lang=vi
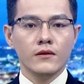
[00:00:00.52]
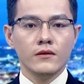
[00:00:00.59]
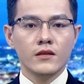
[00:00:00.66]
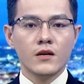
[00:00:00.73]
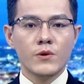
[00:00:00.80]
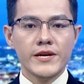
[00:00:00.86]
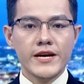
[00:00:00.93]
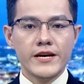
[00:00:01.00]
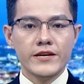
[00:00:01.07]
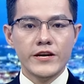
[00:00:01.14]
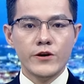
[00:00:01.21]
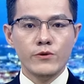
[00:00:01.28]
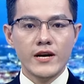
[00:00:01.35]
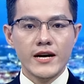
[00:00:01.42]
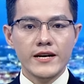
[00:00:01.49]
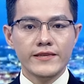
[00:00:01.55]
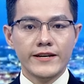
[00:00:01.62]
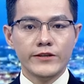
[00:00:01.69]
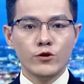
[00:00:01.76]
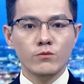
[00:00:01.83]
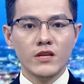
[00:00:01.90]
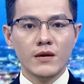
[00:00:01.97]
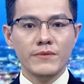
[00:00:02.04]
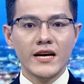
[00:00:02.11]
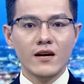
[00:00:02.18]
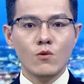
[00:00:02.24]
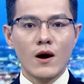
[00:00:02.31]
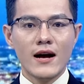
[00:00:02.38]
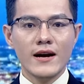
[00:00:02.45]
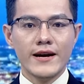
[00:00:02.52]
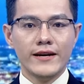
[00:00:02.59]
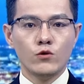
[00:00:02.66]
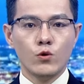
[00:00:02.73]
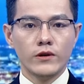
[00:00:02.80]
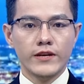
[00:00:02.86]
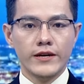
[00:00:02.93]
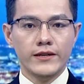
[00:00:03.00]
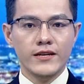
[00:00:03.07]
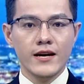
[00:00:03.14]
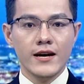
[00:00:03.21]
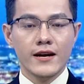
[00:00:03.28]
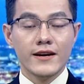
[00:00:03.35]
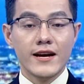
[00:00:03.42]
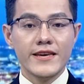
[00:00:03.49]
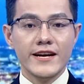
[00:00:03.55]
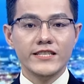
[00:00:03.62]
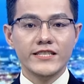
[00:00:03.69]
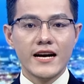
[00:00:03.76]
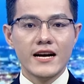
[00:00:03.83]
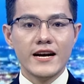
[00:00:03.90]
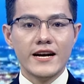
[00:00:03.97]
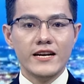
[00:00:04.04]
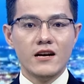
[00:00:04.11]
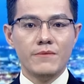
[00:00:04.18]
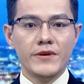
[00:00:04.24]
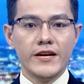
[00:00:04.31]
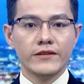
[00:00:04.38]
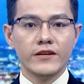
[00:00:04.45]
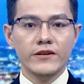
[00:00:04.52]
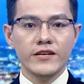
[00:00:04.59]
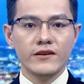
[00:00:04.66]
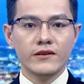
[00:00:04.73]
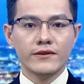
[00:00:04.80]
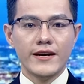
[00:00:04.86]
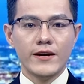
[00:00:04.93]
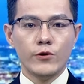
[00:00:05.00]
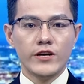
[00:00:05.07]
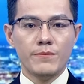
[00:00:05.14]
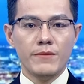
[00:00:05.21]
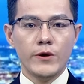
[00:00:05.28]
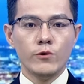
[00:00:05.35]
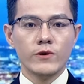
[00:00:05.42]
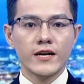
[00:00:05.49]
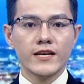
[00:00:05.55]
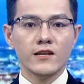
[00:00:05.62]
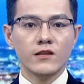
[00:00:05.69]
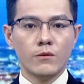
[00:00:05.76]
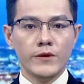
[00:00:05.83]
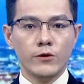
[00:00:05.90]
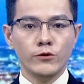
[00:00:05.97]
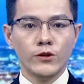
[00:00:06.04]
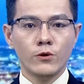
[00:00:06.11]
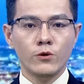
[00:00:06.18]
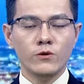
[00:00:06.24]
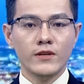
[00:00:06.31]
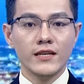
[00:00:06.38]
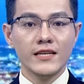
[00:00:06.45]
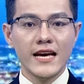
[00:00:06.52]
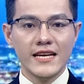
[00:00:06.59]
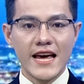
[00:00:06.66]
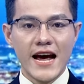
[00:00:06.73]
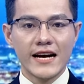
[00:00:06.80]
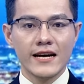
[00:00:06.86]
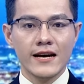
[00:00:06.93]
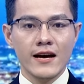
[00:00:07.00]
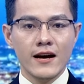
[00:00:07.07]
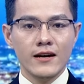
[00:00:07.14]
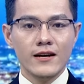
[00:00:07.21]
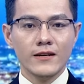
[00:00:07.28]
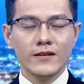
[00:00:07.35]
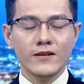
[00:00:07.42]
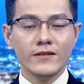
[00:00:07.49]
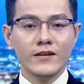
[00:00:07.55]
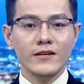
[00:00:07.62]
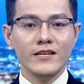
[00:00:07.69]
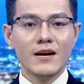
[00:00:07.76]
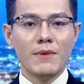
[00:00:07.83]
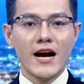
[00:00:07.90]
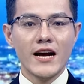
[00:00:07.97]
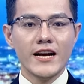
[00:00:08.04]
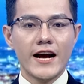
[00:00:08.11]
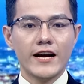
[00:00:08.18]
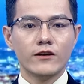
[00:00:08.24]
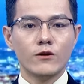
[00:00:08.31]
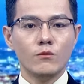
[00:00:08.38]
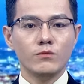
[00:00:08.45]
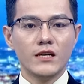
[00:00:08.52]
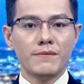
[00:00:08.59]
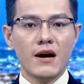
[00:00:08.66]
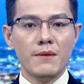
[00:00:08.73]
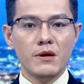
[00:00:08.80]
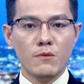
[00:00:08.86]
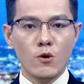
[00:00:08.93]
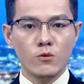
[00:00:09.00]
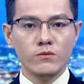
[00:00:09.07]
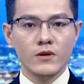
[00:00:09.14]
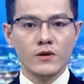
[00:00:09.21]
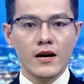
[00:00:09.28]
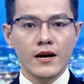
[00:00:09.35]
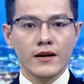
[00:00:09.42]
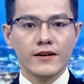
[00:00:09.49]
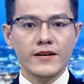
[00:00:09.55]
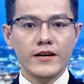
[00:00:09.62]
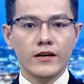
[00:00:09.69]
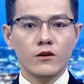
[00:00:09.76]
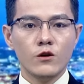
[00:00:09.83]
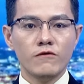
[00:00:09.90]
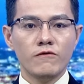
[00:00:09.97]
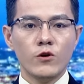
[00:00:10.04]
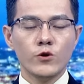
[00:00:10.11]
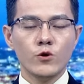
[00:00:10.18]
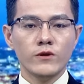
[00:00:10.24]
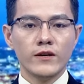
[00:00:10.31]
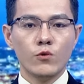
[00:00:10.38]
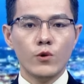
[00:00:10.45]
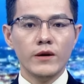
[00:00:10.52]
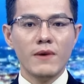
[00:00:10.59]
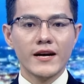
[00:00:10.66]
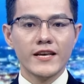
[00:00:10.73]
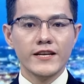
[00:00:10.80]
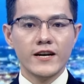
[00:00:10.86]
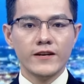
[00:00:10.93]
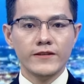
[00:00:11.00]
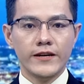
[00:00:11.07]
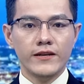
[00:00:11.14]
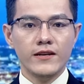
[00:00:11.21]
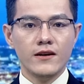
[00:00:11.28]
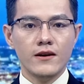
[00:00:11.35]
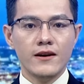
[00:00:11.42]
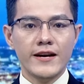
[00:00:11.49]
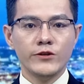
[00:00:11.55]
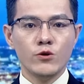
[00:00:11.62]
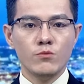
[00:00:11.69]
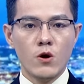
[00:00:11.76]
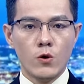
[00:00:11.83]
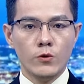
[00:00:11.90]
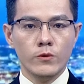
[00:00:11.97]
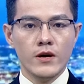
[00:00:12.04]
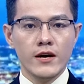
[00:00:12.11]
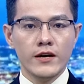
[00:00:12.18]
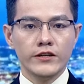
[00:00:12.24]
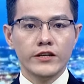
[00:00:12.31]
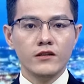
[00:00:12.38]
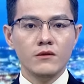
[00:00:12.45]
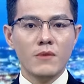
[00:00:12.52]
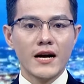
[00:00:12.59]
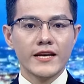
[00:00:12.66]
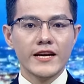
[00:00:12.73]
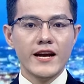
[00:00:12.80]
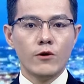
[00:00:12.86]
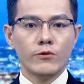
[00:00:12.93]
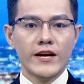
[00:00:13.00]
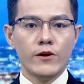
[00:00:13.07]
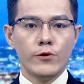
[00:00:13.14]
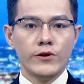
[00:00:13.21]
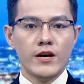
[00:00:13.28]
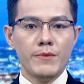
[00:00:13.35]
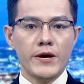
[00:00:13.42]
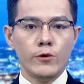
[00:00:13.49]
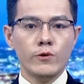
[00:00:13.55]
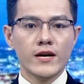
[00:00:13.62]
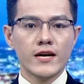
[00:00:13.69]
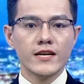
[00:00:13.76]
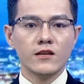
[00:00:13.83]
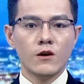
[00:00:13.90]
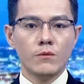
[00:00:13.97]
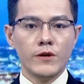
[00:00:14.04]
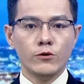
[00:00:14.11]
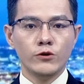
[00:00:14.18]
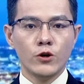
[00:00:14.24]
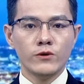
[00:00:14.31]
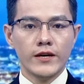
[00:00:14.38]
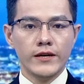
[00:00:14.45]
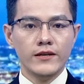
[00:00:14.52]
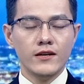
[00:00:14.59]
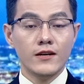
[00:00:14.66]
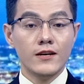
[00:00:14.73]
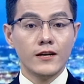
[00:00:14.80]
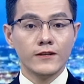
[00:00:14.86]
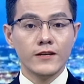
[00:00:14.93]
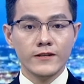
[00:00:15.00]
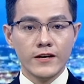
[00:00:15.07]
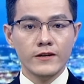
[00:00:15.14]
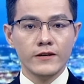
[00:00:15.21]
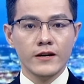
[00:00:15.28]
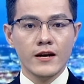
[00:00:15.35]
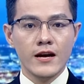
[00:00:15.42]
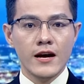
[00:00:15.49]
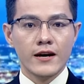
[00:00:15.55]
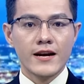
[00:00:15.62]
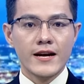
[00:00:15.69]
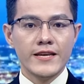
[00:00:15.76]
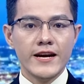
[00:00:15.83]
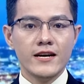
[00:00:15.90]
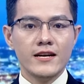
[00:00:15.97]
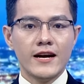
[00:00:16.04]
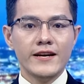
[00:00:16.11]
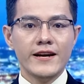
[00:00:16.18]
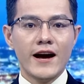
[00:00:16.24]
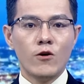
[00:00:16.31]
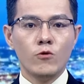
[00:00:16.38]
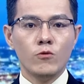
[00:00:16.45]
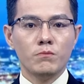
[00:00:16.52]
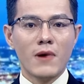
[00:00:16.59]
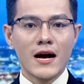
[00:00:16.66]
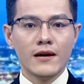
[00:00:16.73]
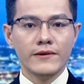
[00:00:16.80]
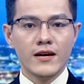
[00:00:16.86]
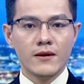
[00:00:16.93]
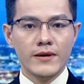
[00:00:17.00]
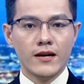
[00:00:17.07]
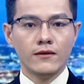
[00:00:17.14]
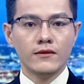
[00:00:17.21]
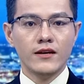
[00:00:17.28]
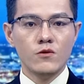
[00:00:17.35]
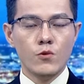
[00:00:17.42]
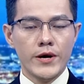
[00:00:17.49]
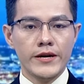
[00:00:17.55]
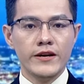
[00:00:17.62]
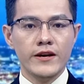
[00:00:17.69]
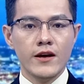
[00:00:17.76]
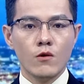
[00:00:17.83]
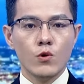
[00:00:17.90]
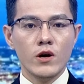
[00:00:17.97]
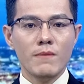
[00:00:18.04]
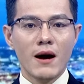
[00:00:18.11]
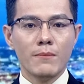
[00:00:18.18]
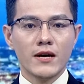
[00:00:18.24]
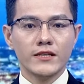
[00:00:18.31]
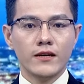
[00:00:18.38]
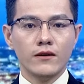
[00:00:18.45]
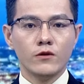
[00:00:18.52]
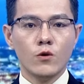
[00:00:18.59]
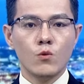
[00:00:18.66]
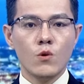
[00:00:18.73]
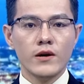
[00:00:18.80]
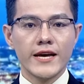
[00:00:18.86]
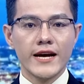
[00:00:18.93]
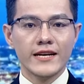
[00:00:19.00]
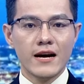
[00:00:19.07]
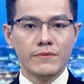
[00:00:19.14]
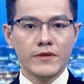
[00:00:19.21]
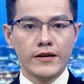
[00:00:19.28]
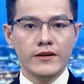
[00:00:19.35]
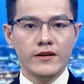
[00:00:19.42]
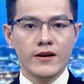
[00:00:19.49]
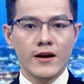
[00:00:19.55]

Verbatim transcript: Thưa quý vị, chiều nay tại Trung tâm Văn hóa Nghệ thuật tỉnh đã diễn ra ngày làm việc thứ nhất Đại hội đại biểu các dân tộc thiểu số tỉnh Kiên Giang lần thứ tư năm hai nghìn không trăm hai mươi tư. Đến dự có Phó Chủ tịch Ủy ban Nhân dân tỉnh Lê Trung Hồ, trưởng Ban chỉ đạo Đại hội đại biểu các dân tộc thiểu số tỉnh lần thứ tư, đại diện lãnh đạo Ban dân vận tỉnh ủy, Ủy ban Mặt trận Tổ quốc Việt Nam tỉnh,